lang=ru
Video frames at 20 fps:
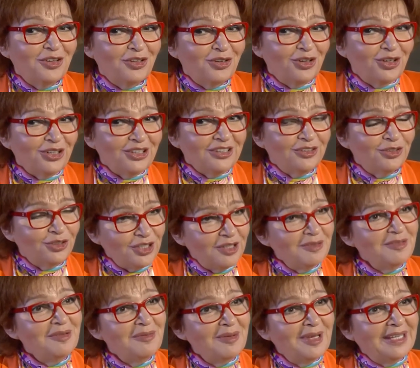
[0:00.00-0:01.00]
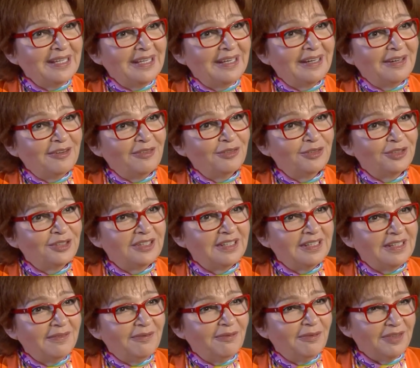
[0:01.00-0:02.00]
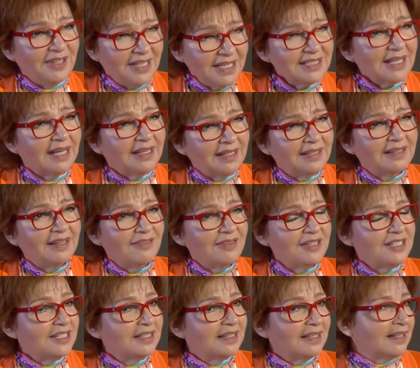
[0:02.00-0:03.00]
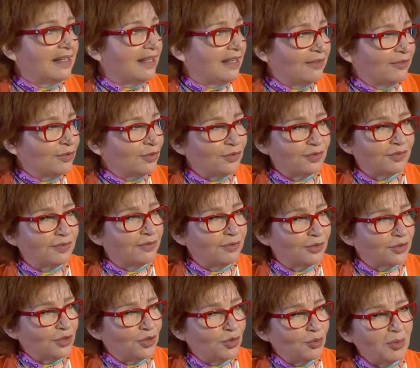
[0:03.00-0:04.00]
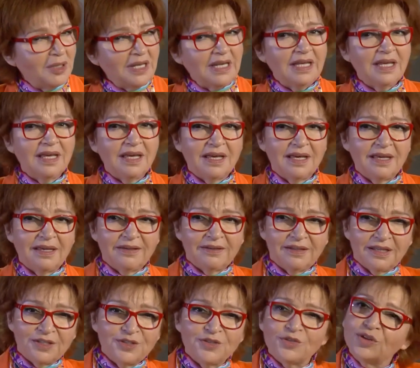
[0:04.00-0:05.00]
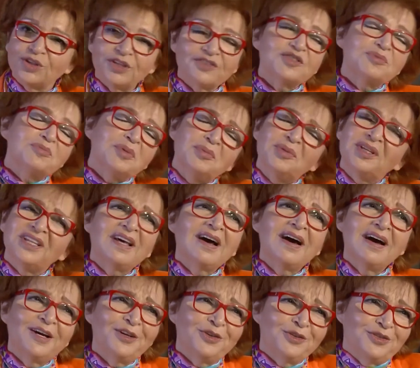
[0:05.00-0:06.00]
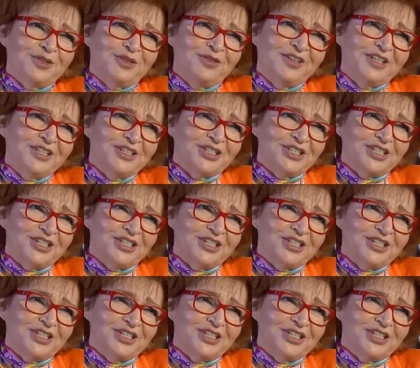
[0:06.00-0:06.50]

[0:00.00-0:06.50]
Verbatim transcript: Но, но тем не менее, вот есть какие-то вещи такие, вот, вот юбилей, я чего-то вспоминаю в своей